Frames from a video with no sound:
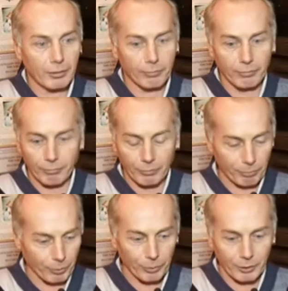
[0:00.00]
Мы
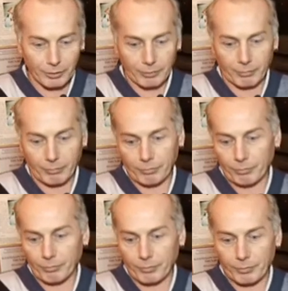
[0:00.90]
просто,
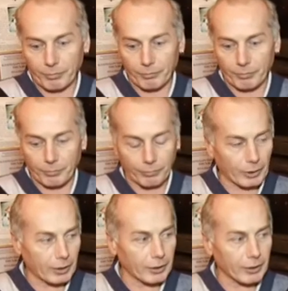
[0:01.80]

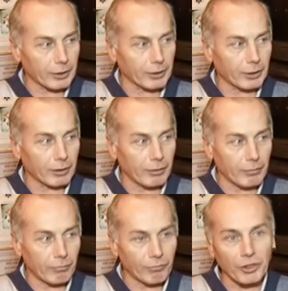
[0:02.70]
как сказать,
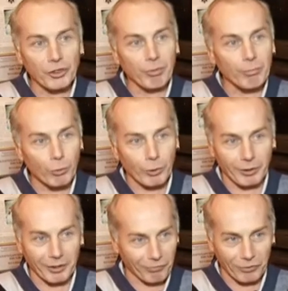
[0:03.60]
в режиме
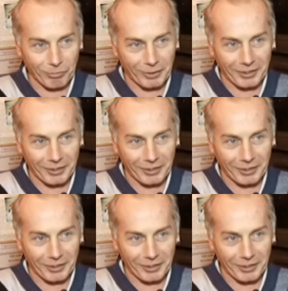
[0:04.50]
боя это все было.